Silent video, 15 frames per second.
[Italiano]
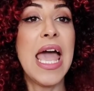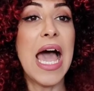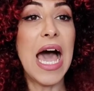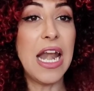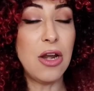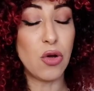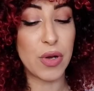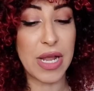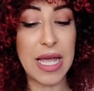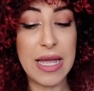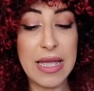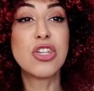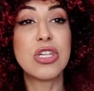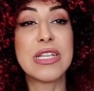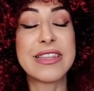Allora,
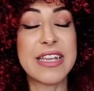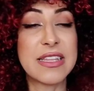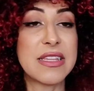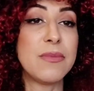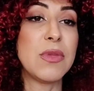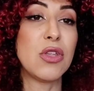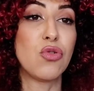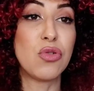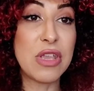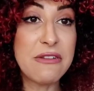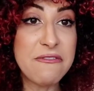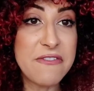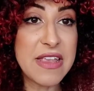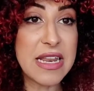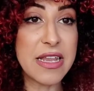cioè, il trattamento di
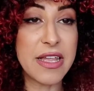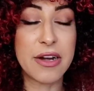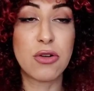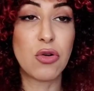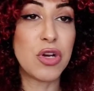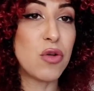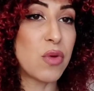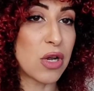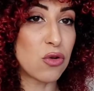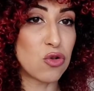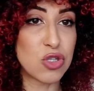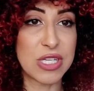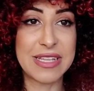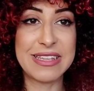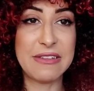filler non è una
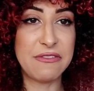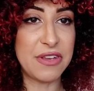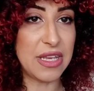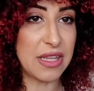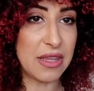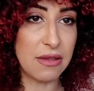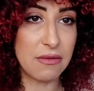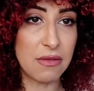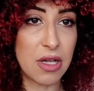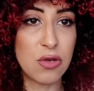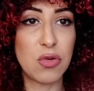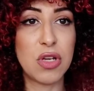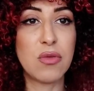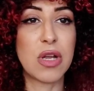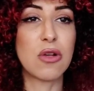cosa definitiva,
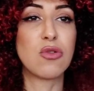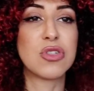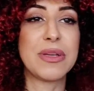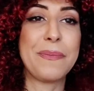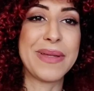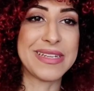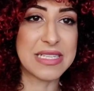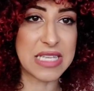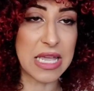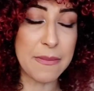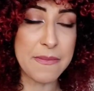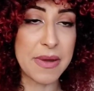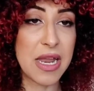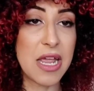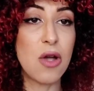non è una cosa per
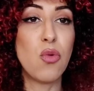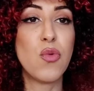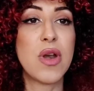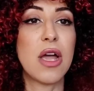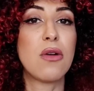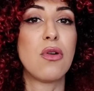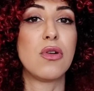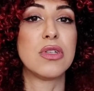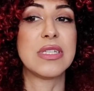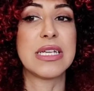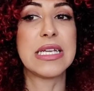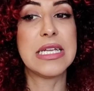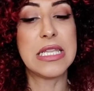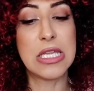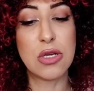sempre, una cosa
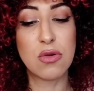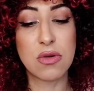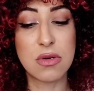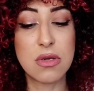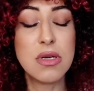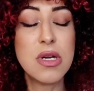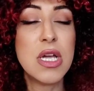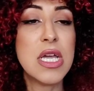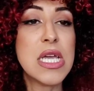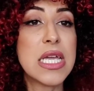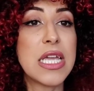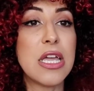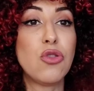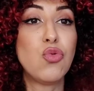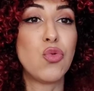che dicono
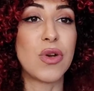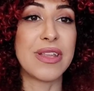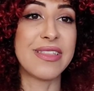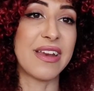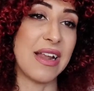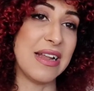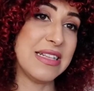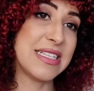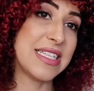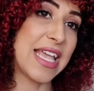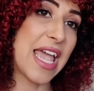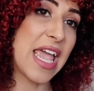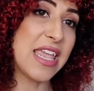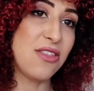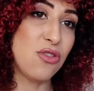che dura tra il
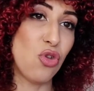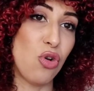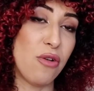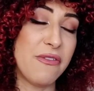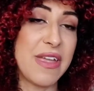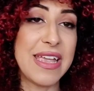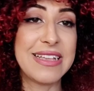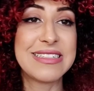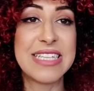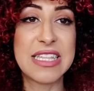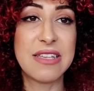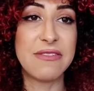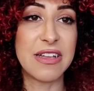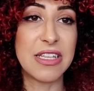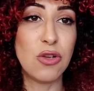6, 9, se
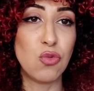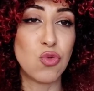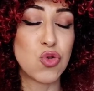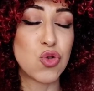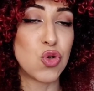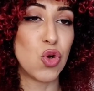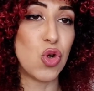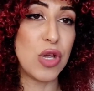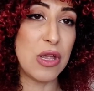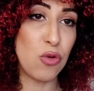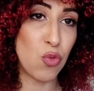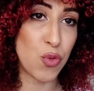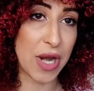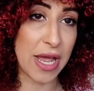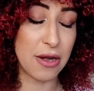ti va di lusso,
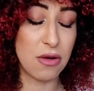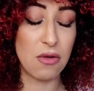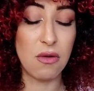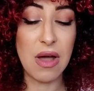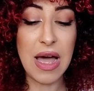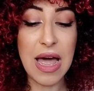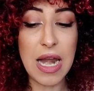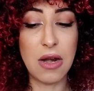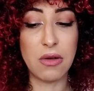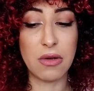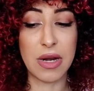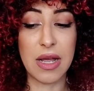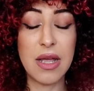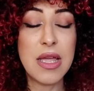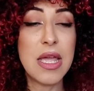un anno.
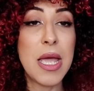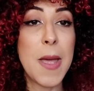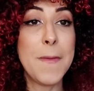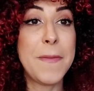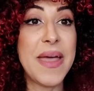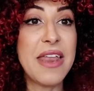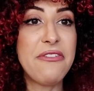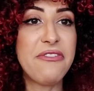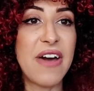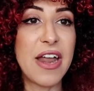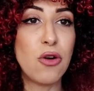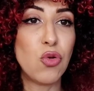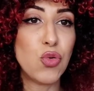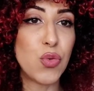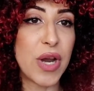Allora, per
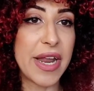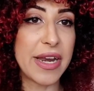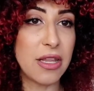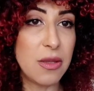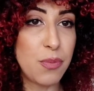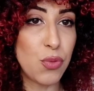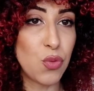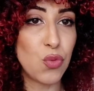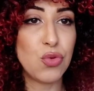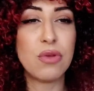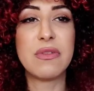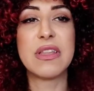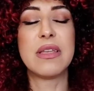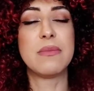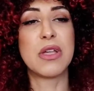farlo durare di più
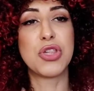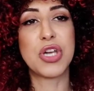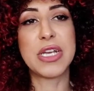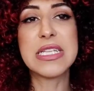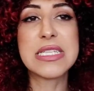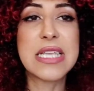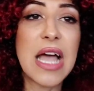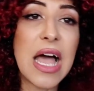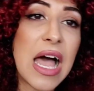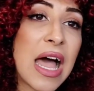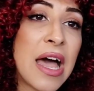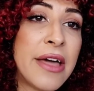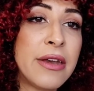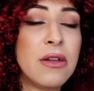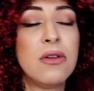dovete mangiare
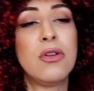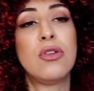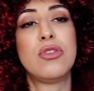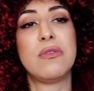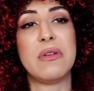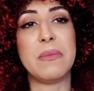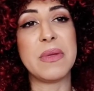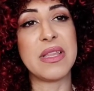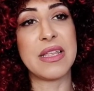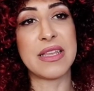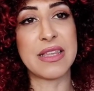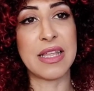sano, dovete,